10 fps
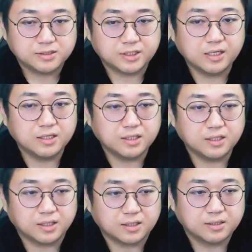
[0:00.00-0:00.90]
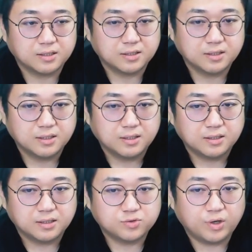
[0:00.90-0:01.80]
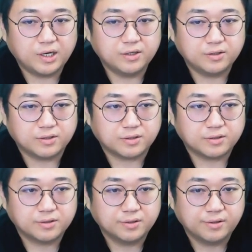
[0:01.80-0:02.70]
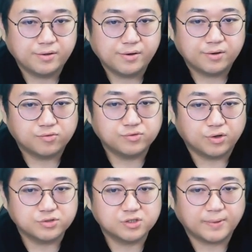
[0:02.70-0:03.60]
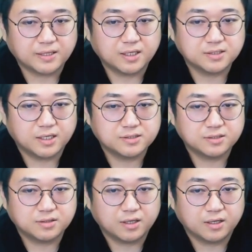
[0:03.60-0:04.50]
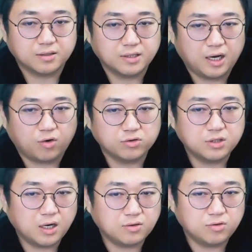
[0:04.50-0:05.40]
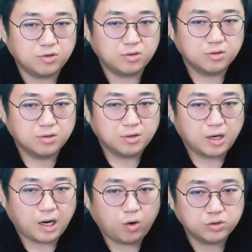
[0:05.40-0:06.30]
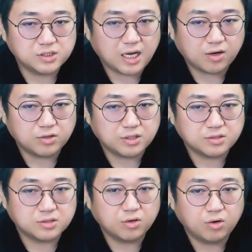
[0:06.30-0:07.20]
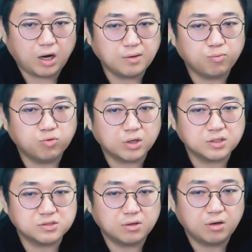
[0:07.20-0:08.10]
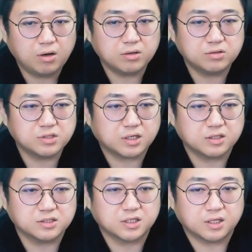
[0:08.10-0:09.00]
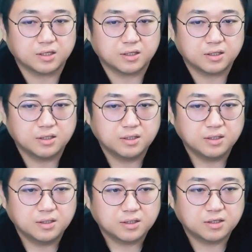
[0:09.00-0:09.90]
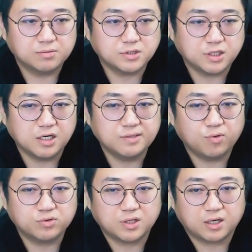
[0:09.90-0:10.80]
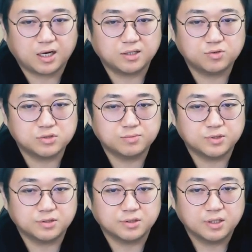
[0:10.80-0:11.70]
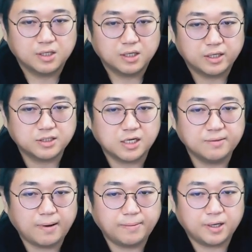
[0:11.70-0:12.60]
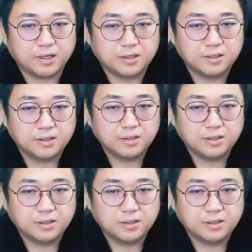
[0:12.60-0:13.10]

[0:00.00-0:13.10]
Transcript: 젤리 이 좋아요 우리 어디서 만나자 했을 때 야 어디라고? 아 어디 사거리 이거 아 모르겠어 이런 새끼들 있잖아 그러면 젤리 보고 딱 깔아놓으면은 야 젤리 봐봐